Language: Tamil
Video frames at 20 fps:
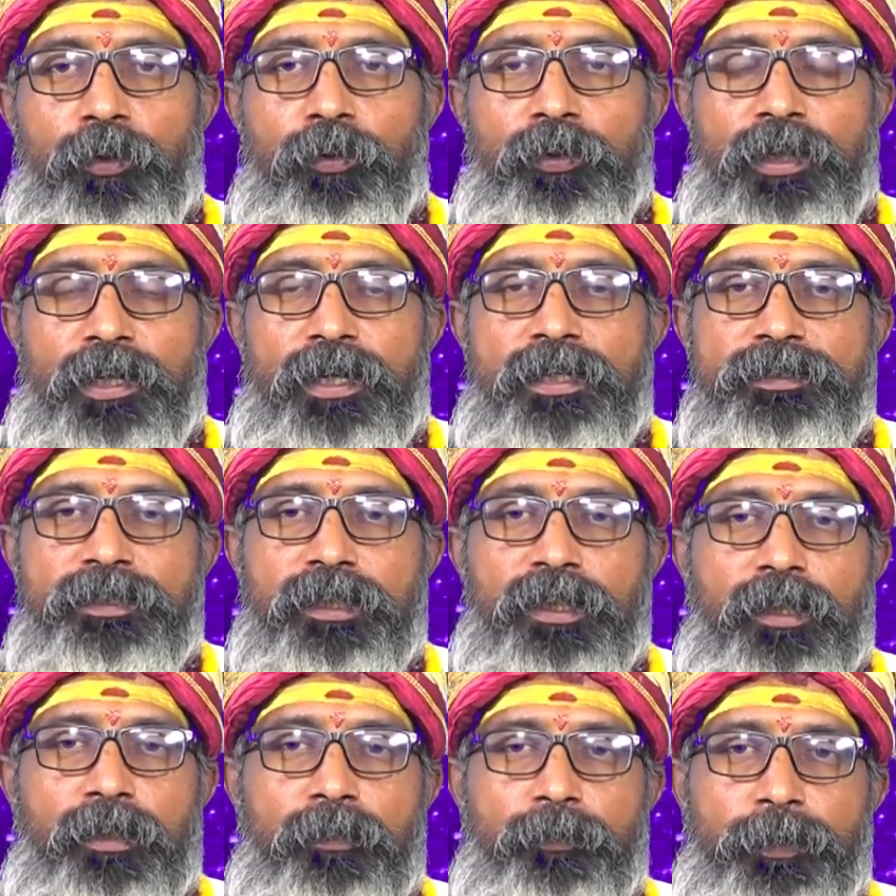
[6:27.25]
உங்கள்
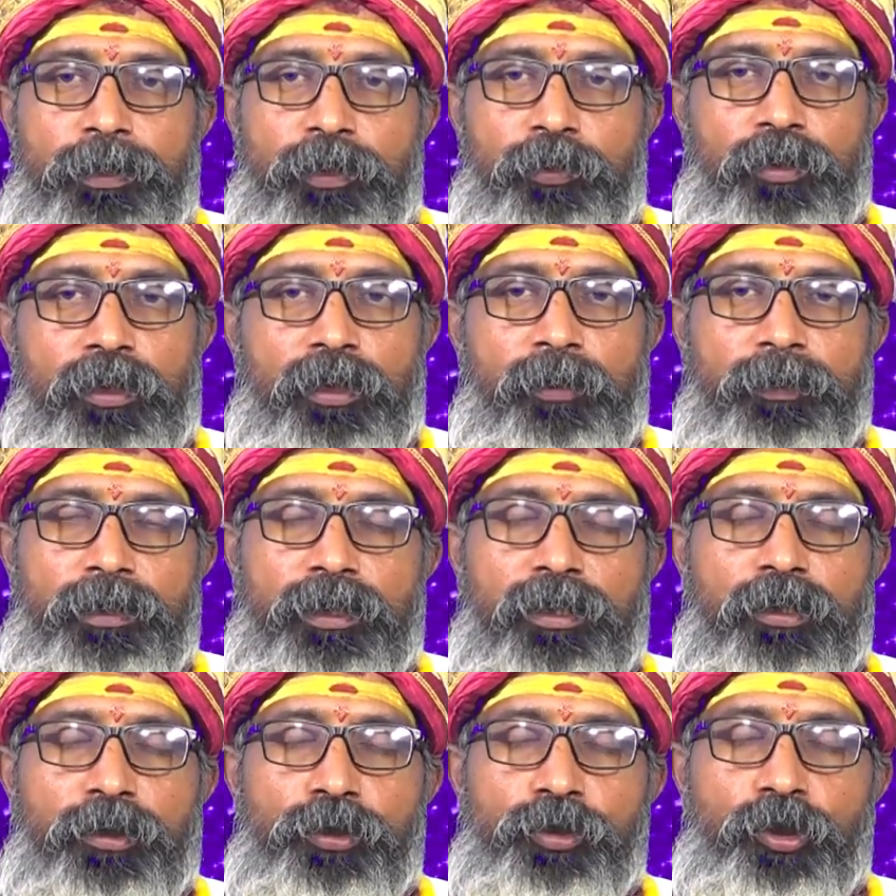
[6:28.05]
ராசிக்கு பதினொன்றாம்
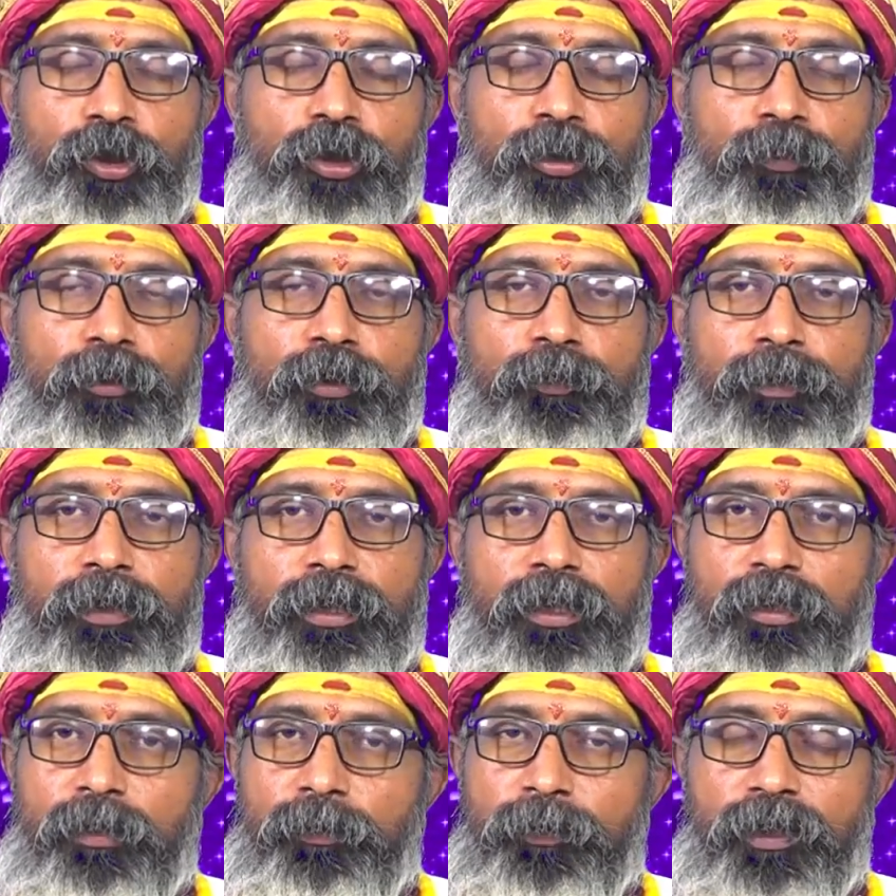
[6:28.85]
இடத்துல இருக்கிற சுக்கரபோன்
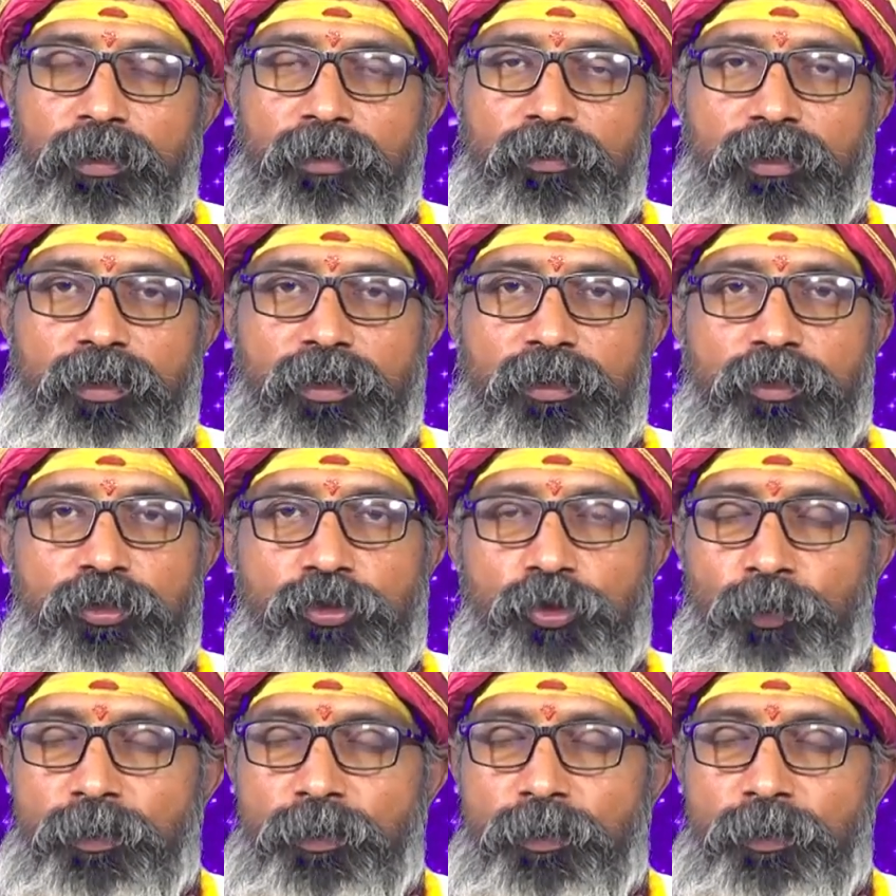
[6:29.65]
பன்னெண்டாம் இடத்துக்கு வராது